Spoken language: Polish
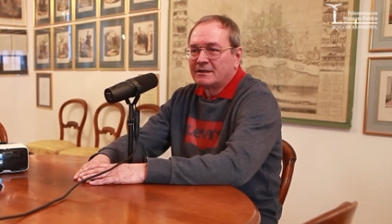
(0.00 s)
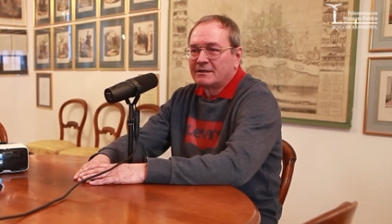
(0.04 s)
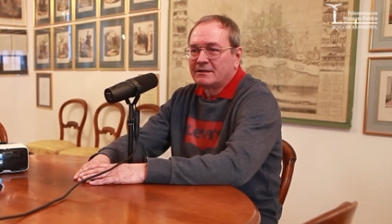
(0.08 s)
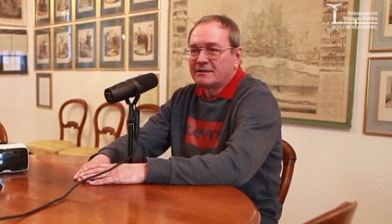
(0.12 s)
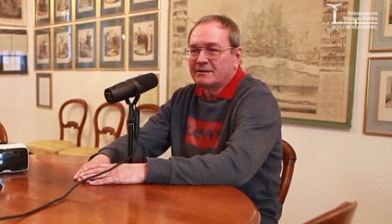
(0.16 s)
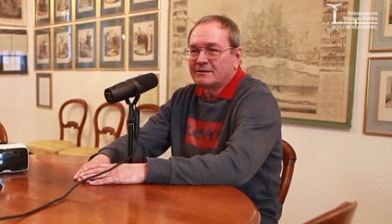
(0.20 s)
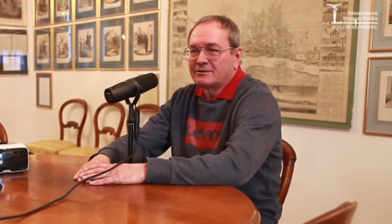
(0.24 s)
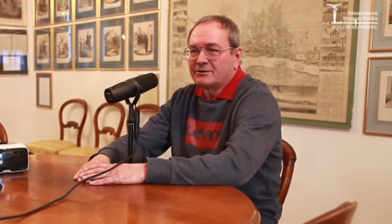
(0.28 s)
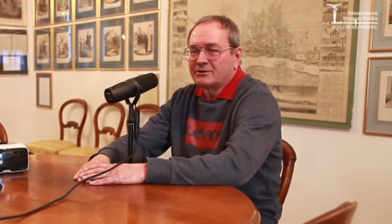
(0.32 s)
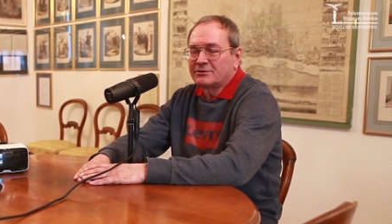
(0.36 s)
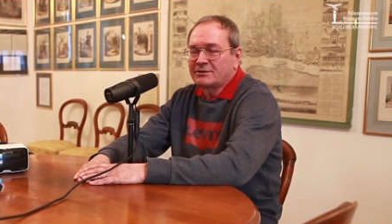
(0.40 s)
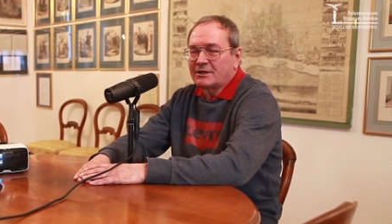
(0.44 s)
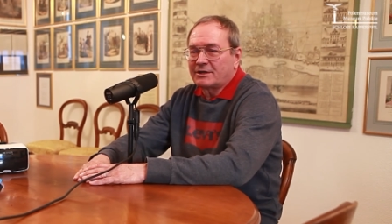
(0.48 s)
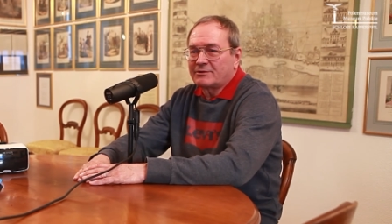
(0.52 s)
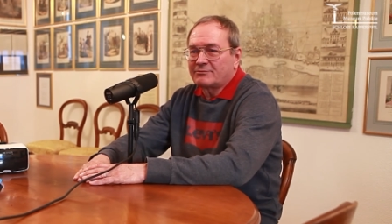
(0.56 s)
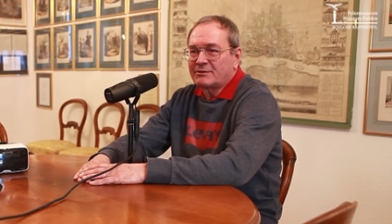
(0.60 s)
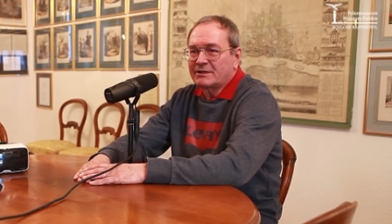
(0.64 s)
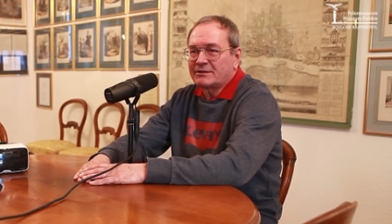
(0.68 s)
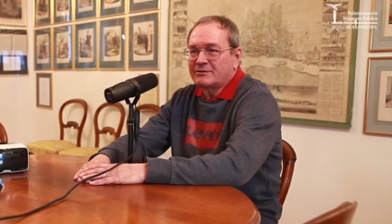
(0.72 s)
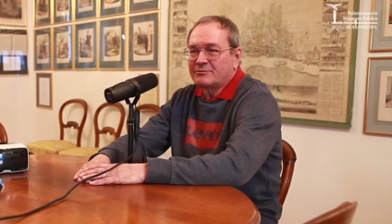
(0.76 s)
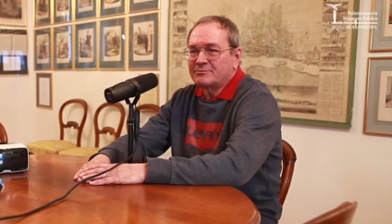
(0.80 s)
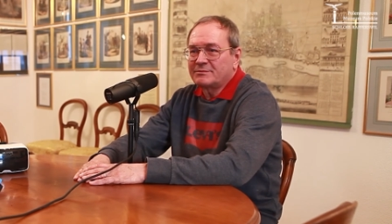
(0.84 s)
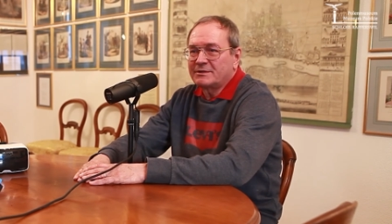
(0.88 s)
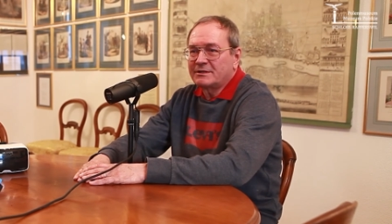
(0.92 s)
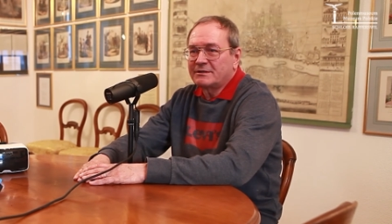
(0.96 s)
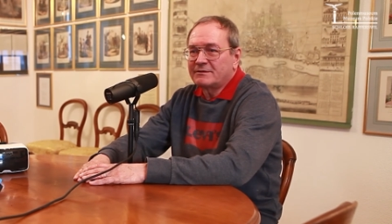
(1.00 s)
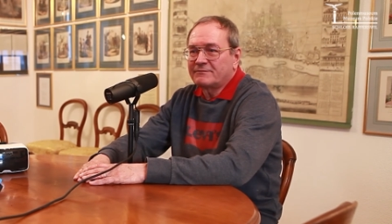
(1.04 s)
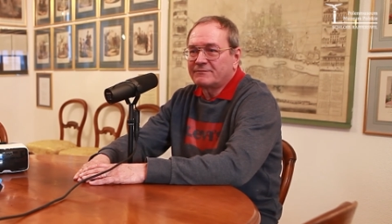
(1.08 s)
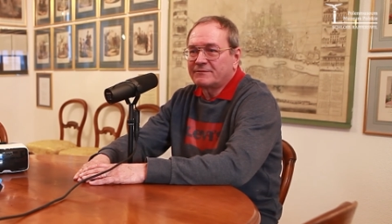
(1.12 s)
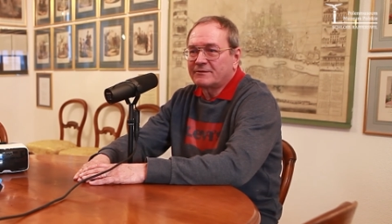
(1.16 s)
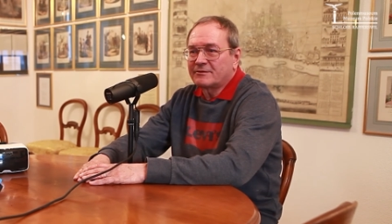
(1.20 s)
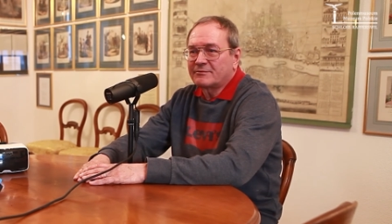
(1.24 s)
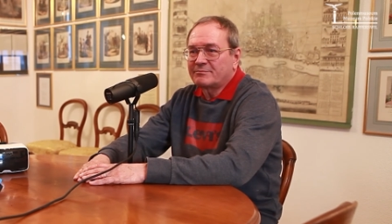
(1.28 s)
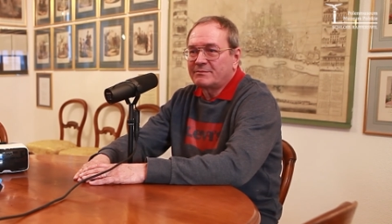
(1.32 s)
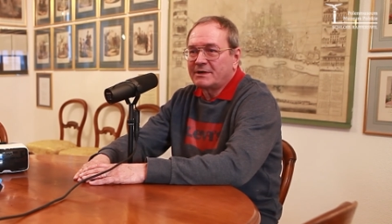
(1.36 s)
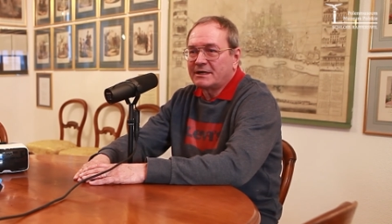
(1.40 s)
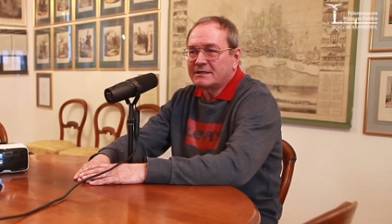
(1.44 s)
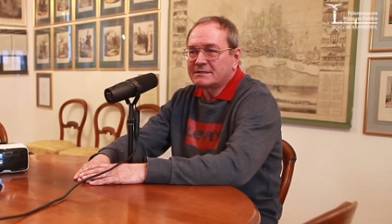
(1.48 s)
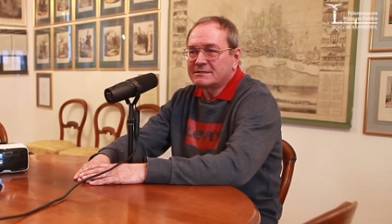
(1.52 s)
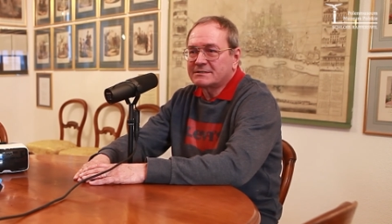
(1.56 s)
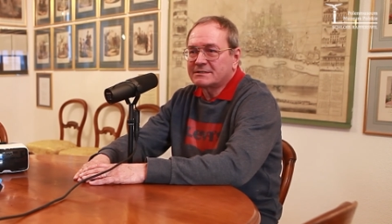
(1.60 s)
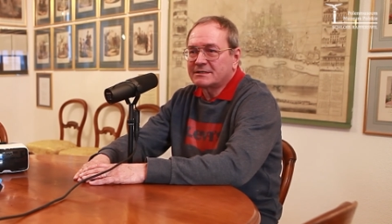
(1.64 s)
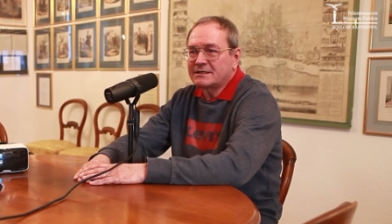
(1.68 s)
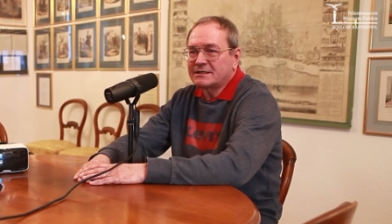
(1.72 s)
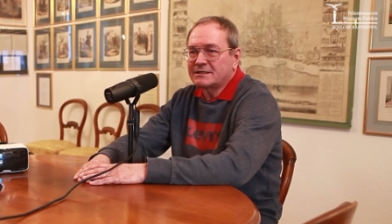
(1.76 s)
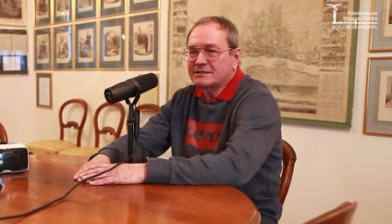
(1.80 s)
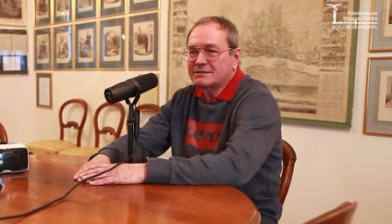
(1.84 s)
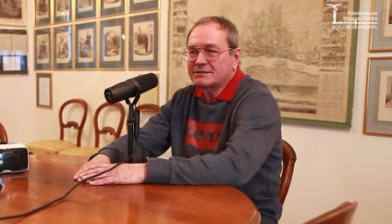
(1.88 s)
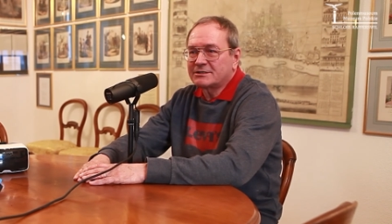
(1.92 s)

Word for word: y, dotarła do mnie informacja,